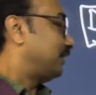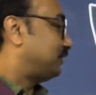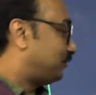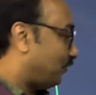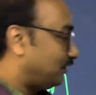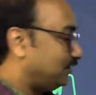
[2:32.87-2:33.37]

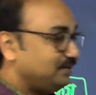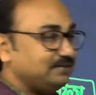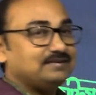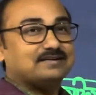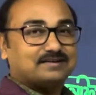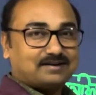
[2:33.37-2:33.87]
ডলির
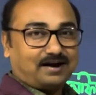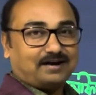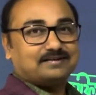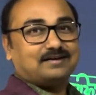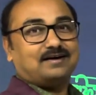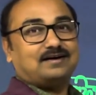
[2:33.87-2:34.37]

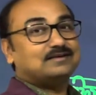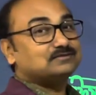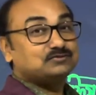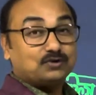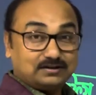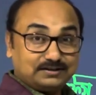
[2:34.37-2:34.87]
কানা
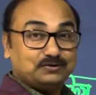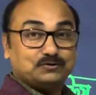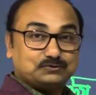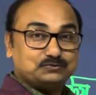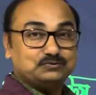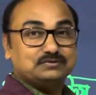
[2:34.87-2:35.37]
ডলির
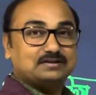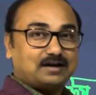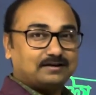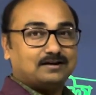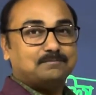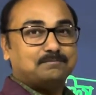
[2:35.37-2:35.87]
নতুন
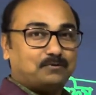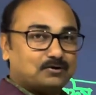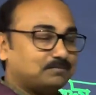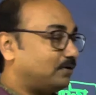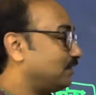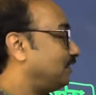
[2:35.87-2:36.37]
কানা
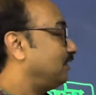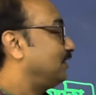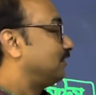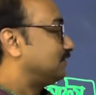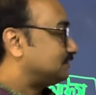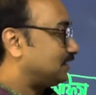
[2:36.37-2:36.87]
বরবার
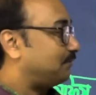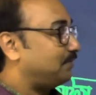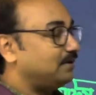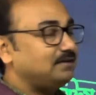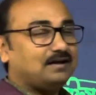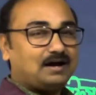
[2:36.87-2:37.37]

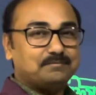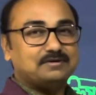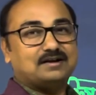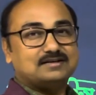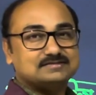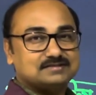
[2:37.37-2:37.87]
জামায়
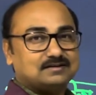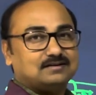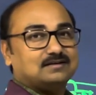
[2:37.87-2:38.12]
আমের আচার